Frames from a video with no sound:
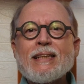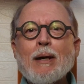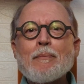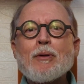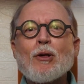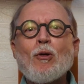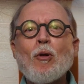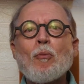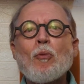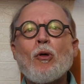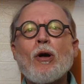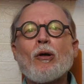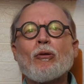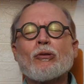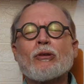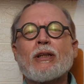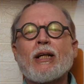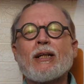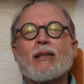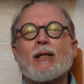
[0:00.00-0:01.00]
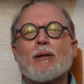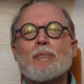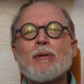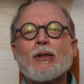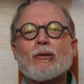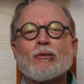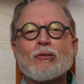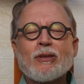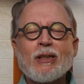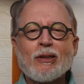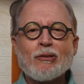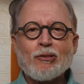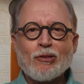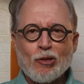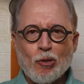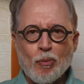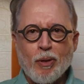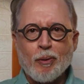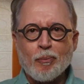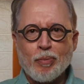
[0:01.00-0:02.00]
sabe como é um treinamento dentro
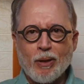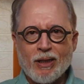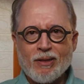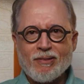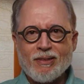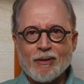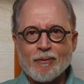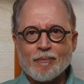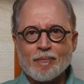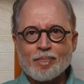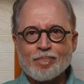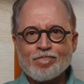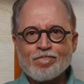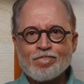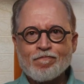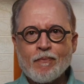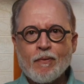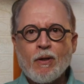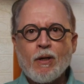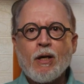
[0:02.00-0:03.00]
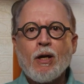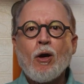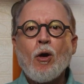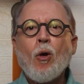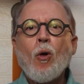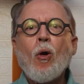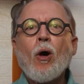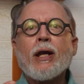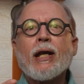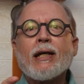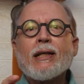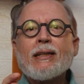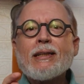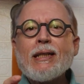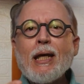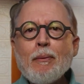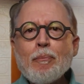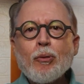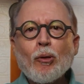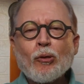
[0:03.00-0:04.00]
de uma empresa? Olha,
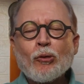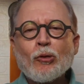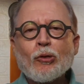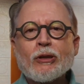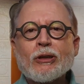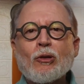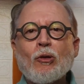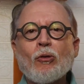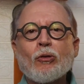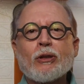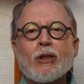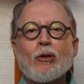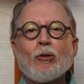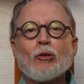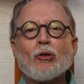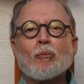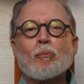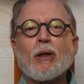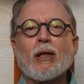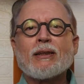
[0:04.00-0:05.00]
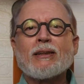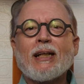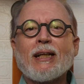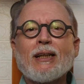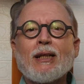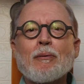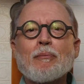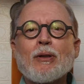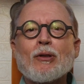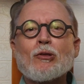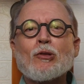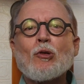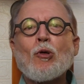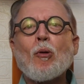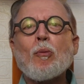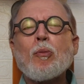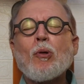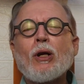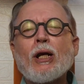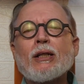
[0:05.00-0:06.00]
quem produz conteúdo para treinamentos
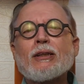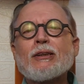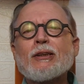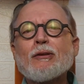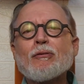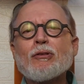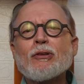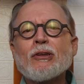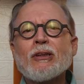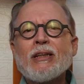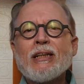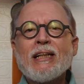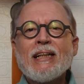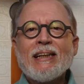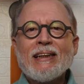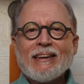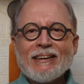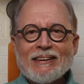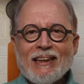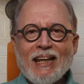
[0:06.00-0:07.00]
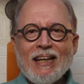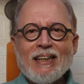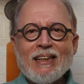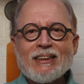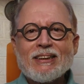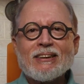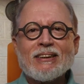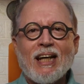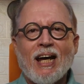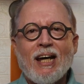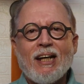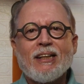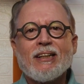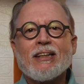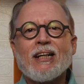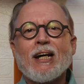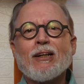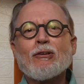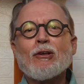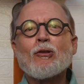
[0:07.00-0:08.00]
corporativos tem que estar
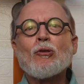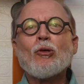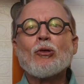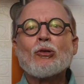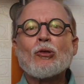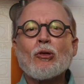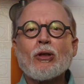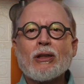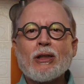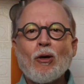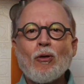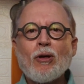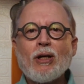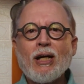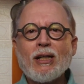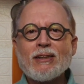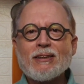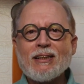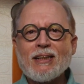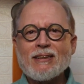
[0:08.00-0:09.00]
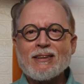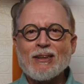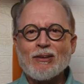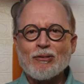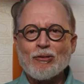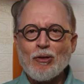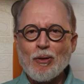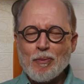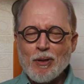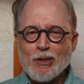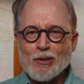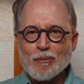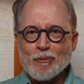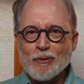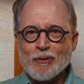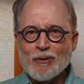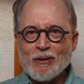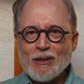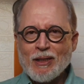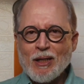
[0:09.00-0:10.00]
alinhado à cultura da organização, não é mesmo?